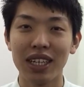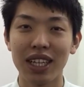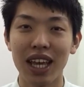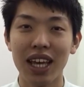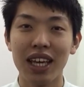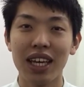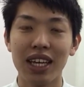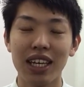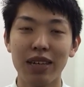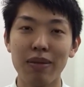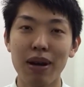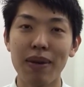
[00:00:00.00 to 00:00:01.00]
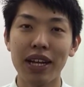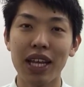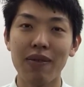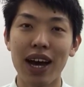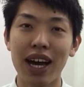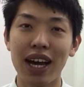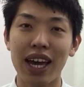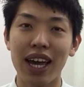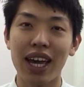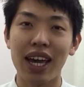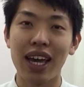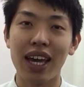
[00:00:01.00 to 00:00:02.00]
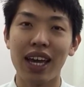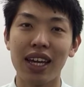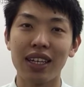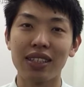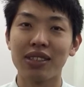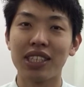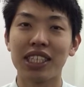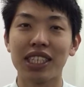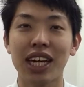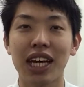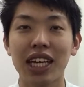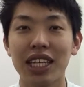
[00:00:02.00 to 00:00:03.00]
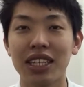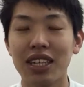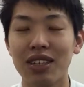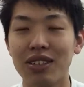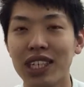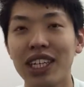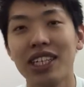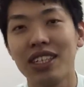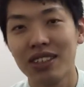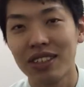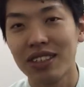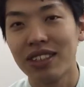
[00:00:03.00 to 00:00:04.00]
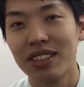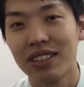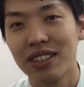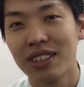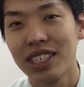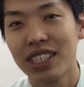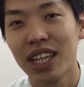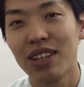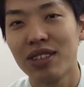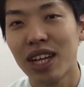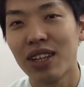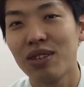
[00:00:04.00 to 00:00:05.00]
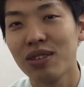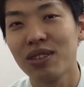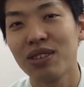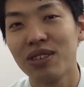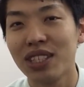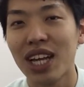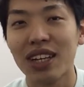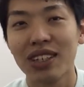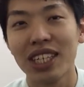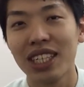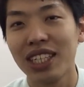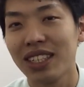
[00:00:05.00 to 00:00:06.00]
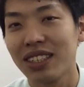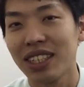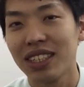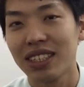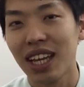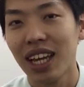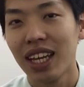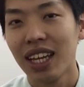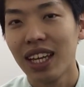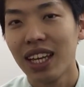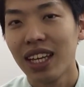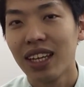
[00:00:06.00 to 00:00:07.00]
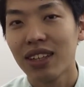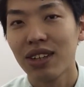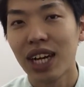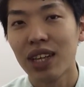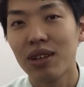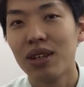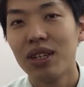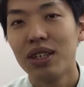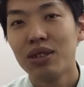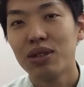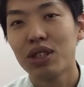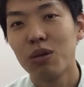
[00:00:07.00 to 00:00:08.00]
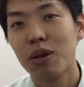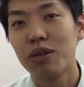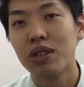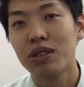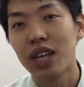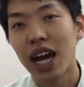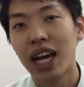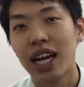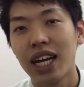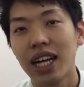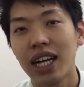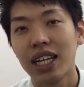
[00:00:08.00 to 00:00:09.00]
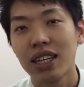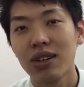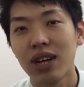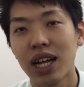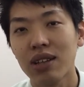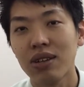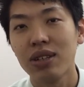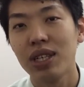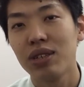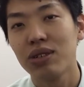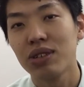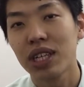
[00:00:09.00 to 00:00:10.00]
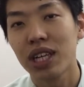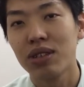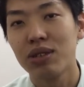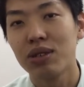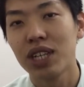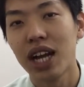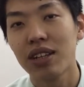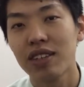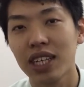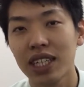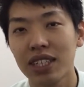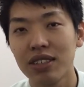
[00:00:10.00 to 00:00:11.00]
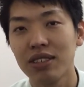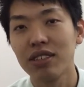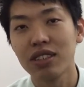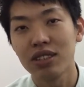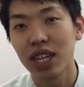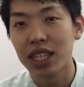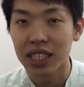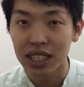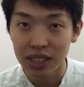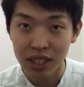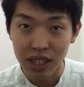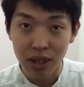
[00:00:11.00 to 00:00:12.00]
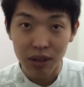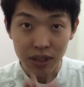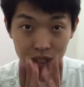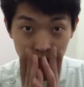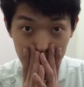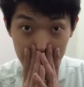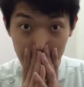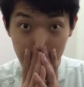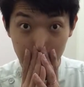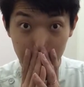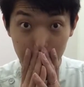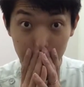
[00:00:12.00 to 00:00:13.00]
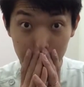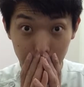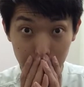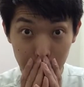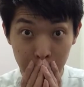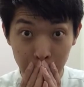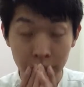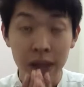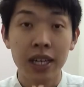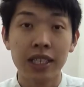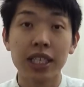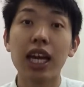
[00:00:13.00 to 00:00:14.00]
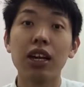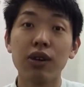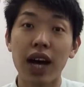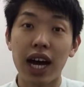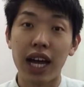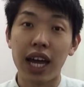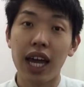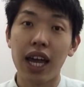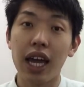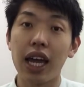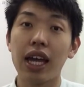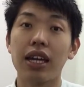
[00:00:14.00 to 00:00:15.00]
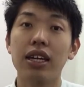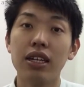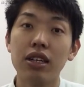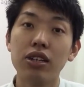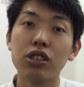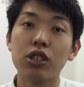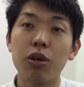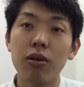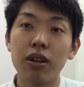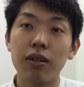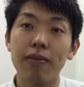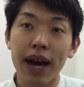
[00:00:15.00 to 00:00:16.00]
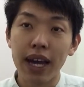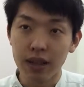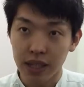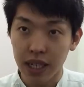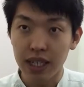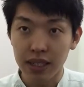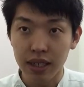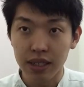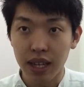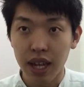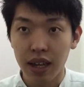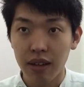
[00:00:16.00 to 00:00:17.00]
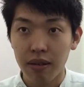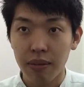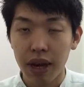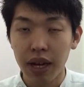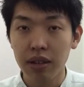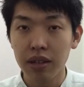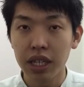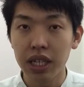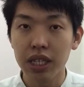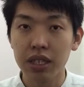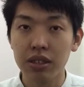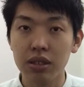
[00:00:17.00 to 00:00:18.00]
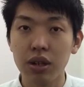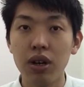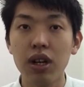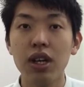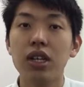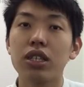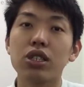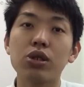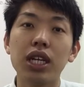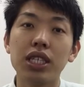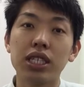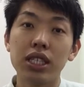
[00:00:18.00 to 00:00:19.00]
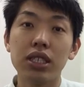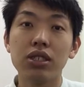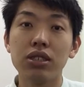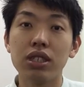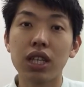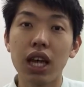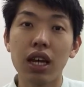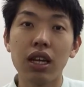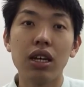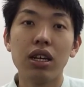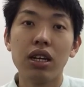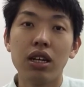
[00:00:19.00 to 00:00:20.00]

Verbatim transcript: で今までは、えー、その湿化筋っていう筋肉膝の裏の奥の方にある筋肉ですねとあと太ももの裏とあと皮腹筋ふくらはぎの筋肉のストレッチについてお伝えしていったいったんですけども最後は、えー、太ももの前の筋肉ですね前の筋肉のストレッチについて